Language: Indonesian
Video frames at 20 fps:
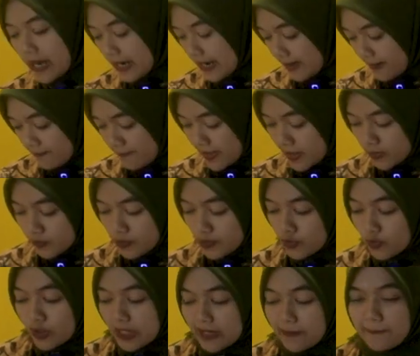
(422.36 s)

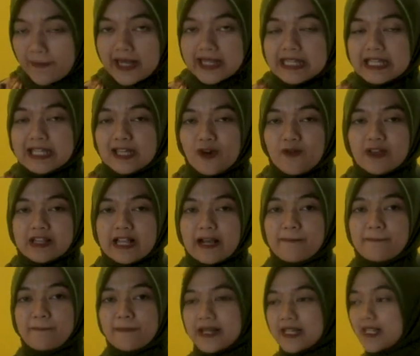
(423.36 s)
AK47 lipat hijau
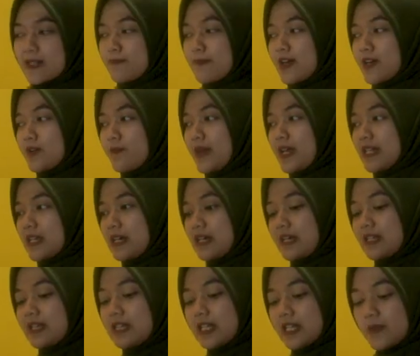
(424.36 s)
hitam plus manometer.
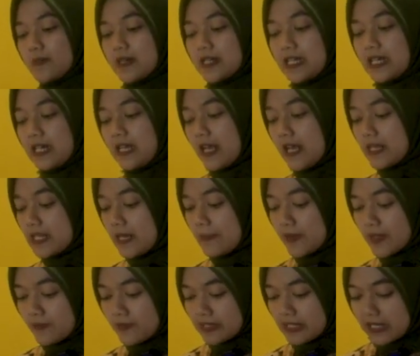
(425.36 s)
Nah, jadi seperti ini ya
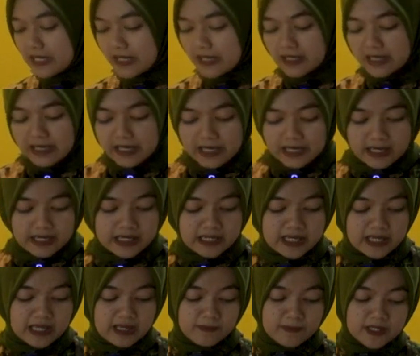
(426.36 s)
sahabat bediler,
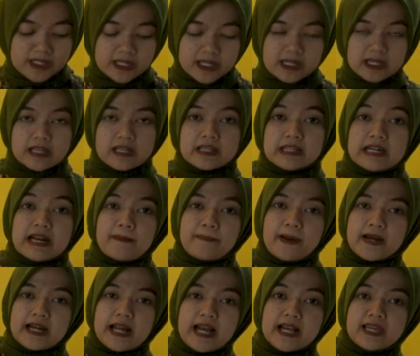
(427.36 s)
ini menjadi
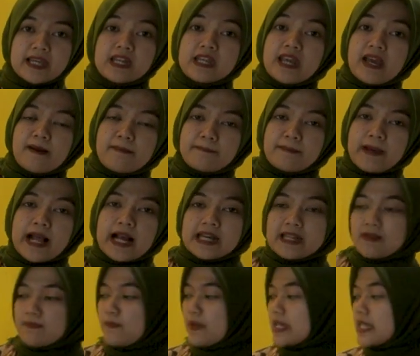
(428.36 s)
senapan angin yang
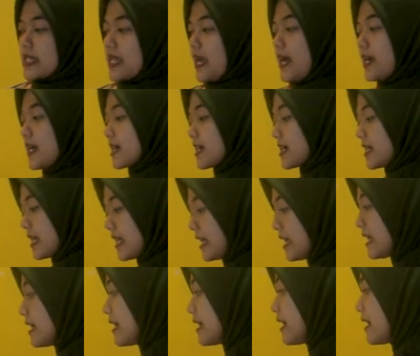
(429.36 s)
paling best seller
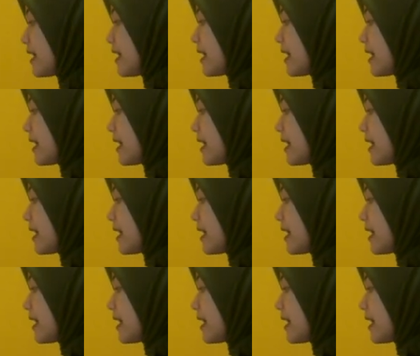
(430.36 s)
di